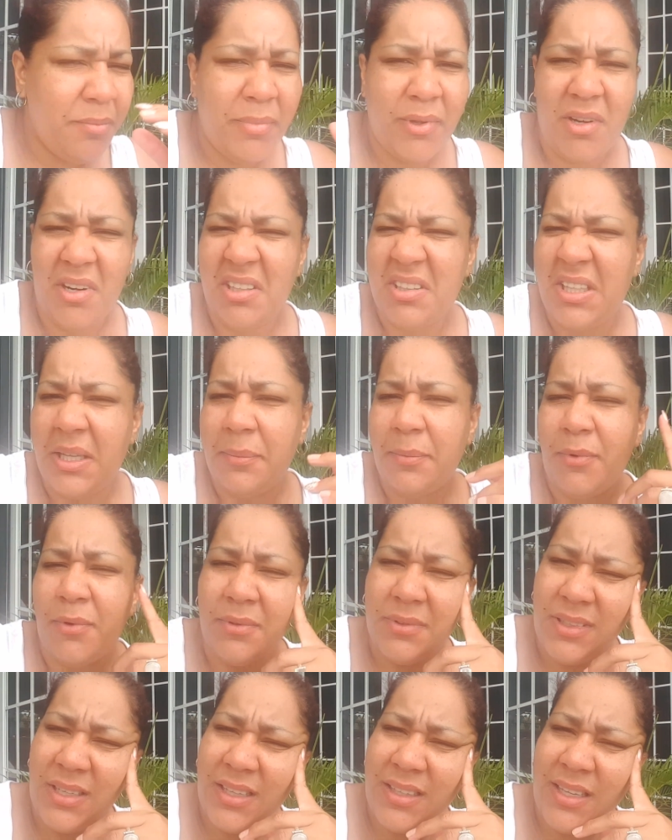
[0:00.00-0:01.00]
Pero las,
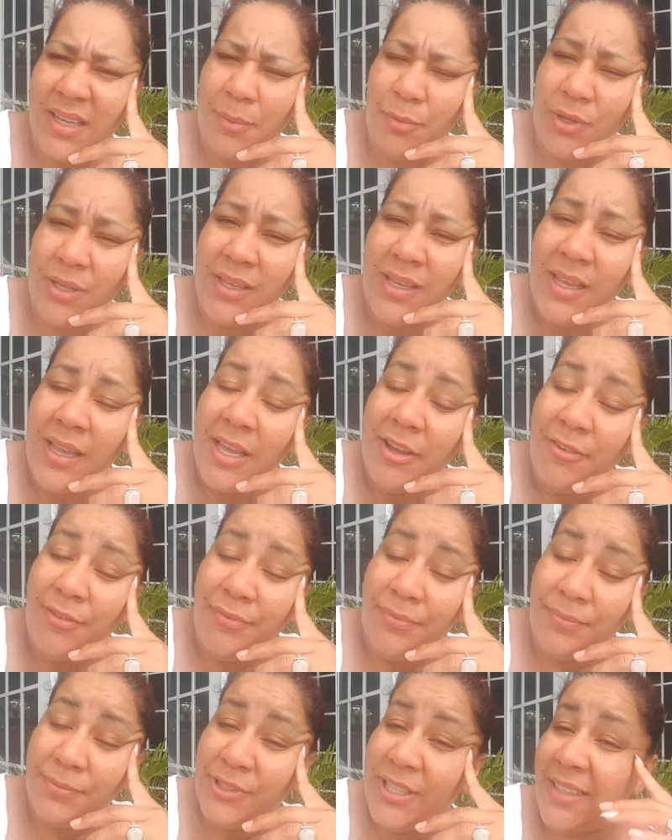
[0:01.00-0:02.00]
la dejamos ahí.
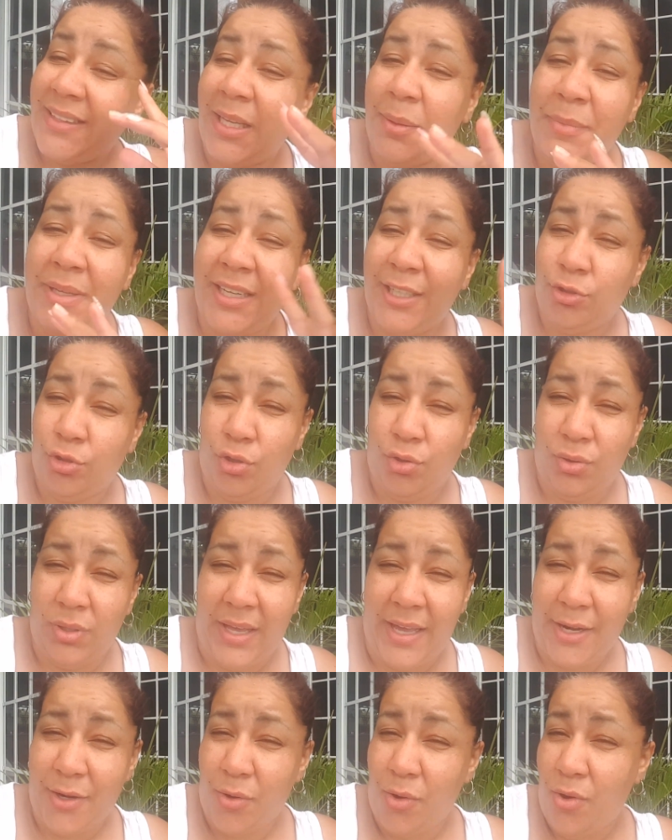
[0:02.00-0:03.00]
Ya terminé todo, el
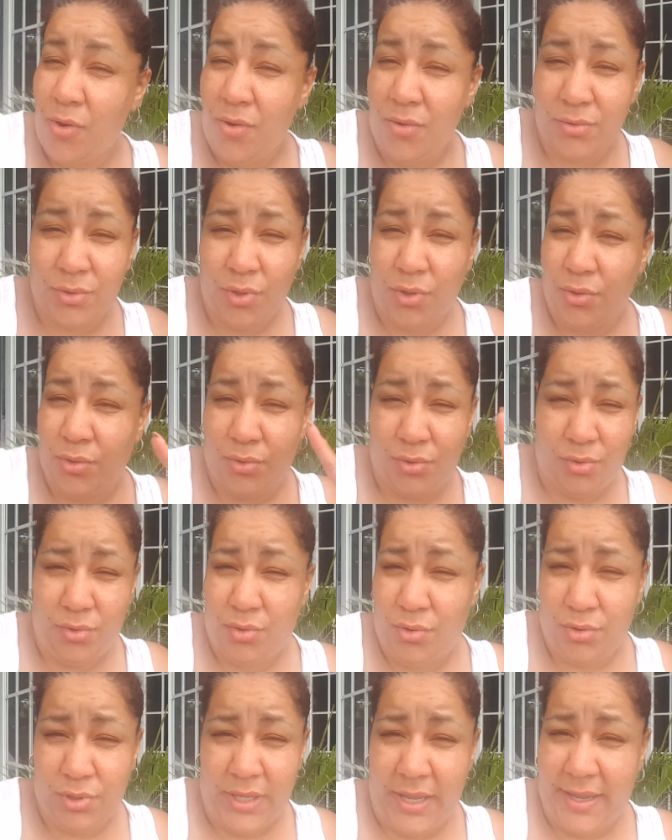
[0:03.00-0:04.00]
arroz, todo,
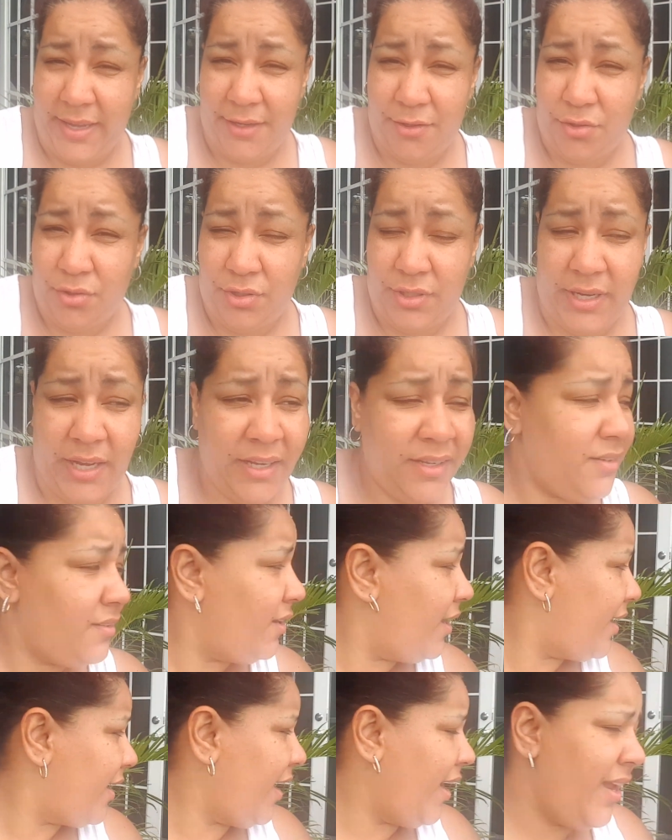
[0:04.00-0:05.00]
todo está hecho ya.
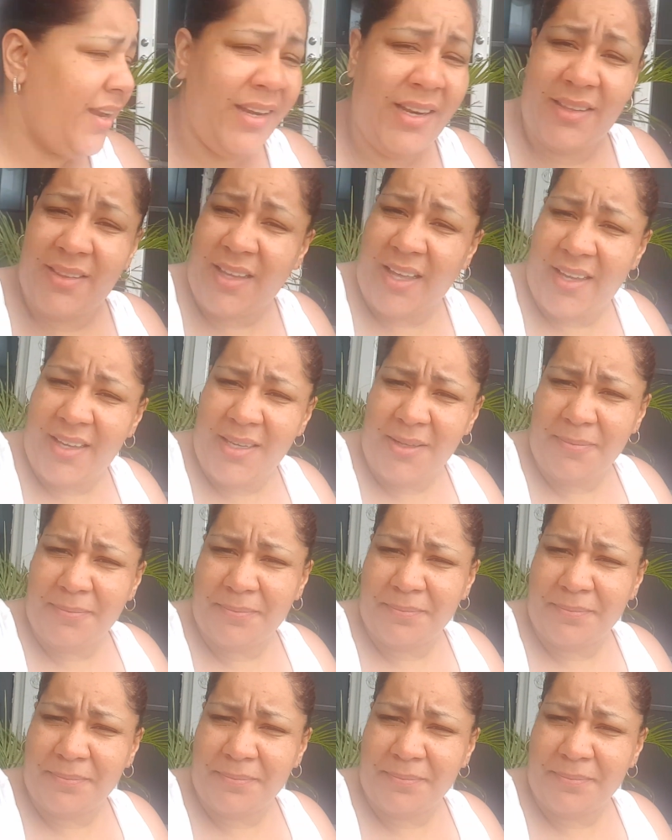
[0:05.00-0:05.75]
La carne está ahí.